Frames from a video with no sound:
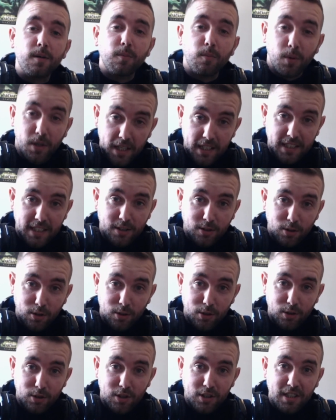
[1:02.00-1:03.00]
Buenas a
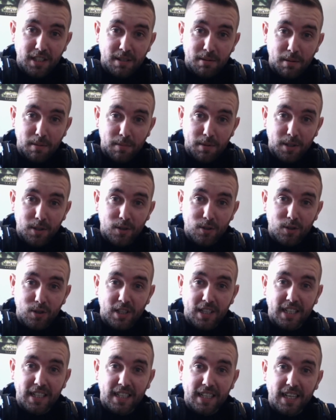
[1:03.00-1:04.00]
todos y bienvenidos
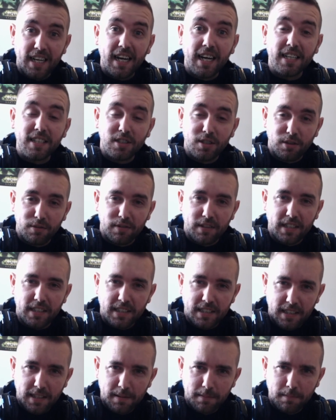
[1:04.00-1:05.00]
a Ice
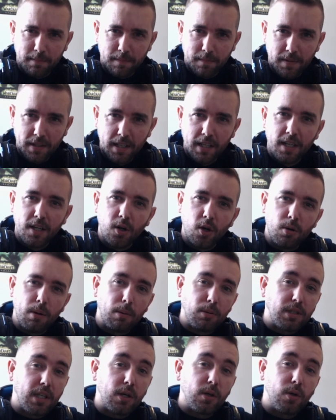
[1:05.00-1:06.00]
Steam.
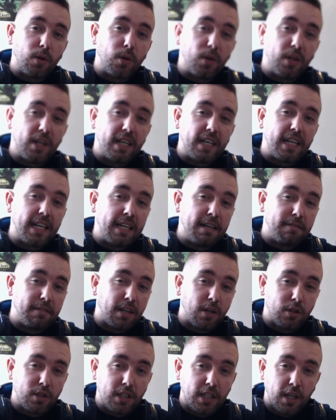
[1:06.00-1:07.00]
Vamos a conocer el
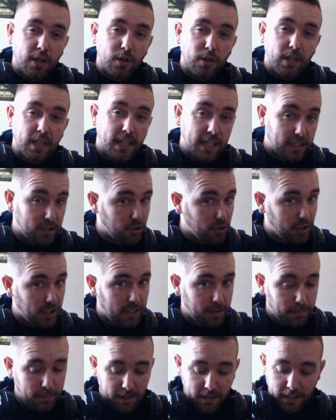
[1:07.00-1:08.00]
francotirador de Action
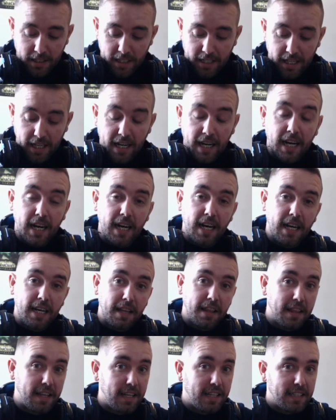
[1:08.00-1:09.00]
Army
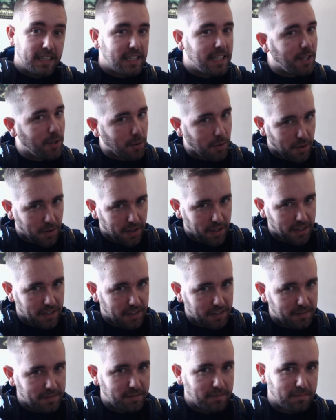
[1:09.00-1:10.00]
aact 11
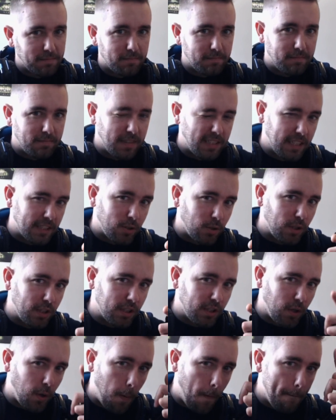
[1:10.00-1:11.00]
Dentro
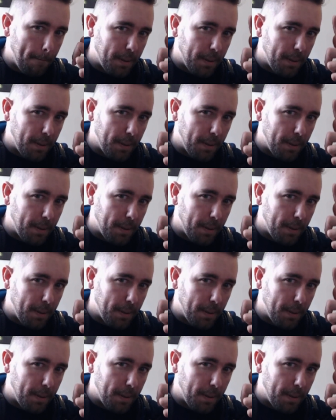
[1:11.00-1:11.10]
intro.